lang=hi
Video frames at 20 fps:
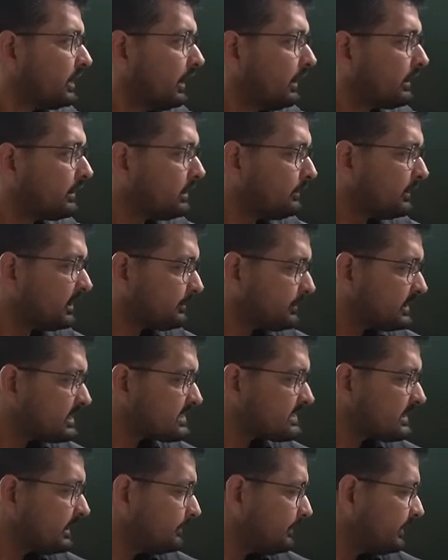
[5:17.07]
अगर हमारे
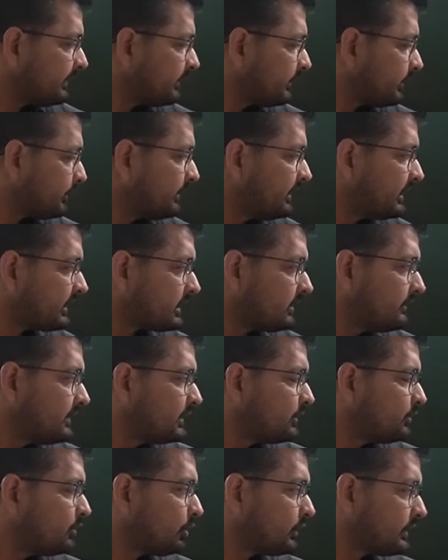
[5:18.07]
पास यहाँ पे डिटर्मिनेट का
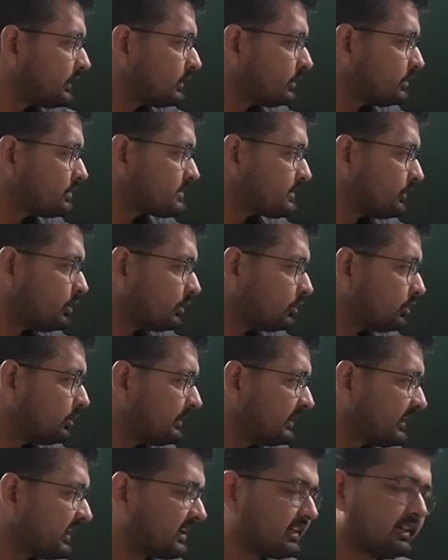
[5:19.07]
वैल्यू नॉट इक्वल टू जीरो है तो
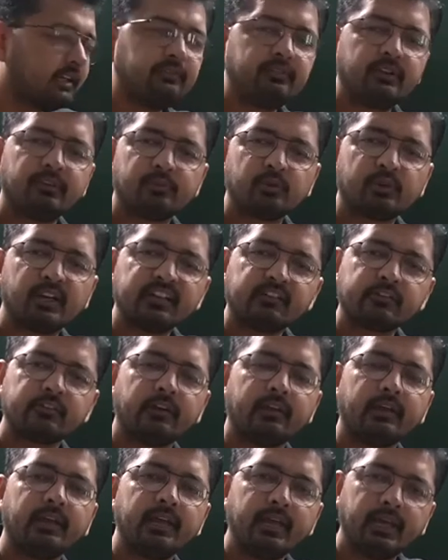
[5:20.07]
हमने क्या करना है वी हैव टू गेट
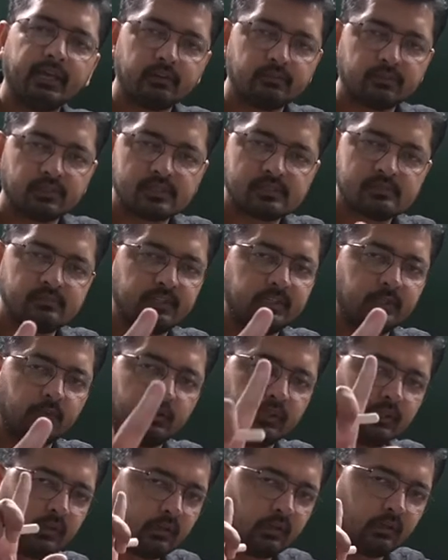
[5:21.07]
ए इनवर्स वैल्यू
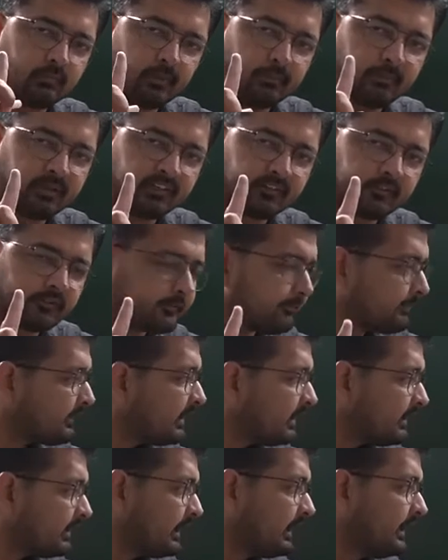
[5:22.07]
देयर रिमेंबर इट
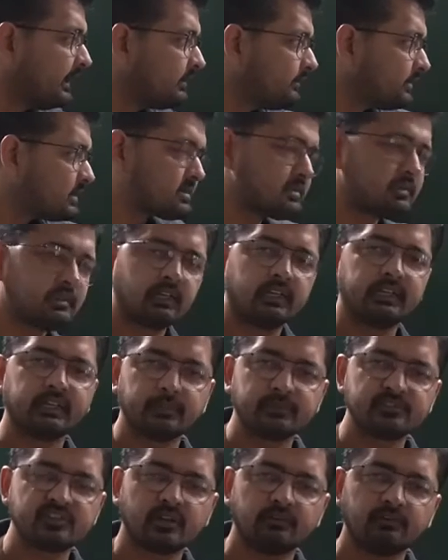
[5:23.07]
ए इनवर्स
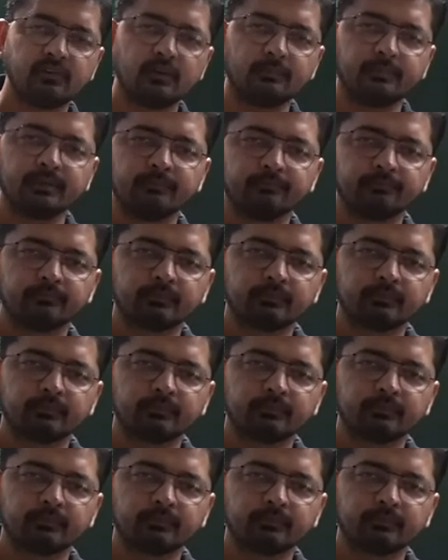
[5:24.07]
निकालेंगे बच्चे आप वहाँ पे